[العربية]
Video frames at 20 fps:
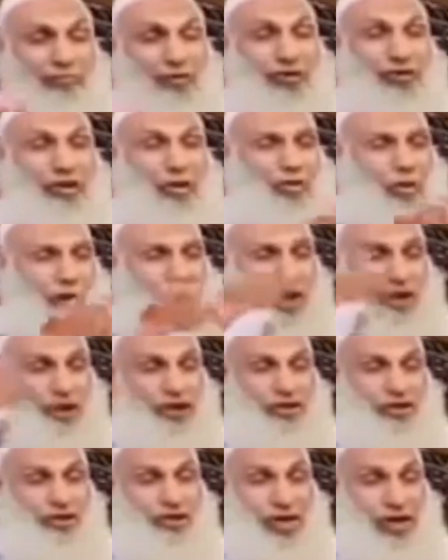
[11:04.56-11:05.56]

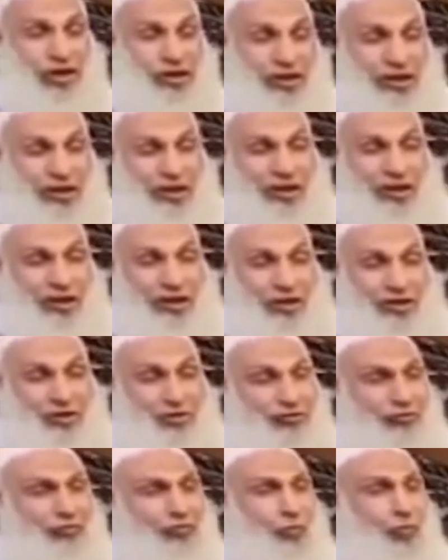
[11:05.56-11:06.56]
متوحشة
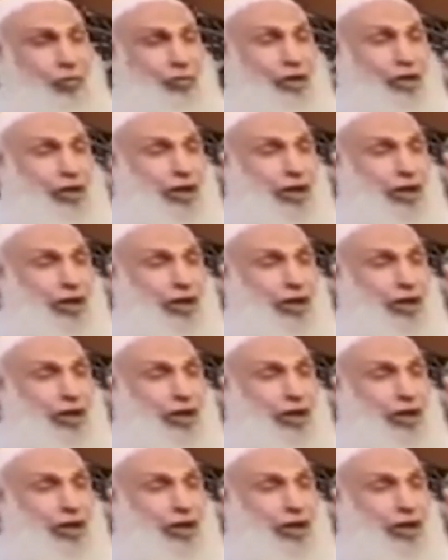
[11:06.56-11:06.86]
شوف كل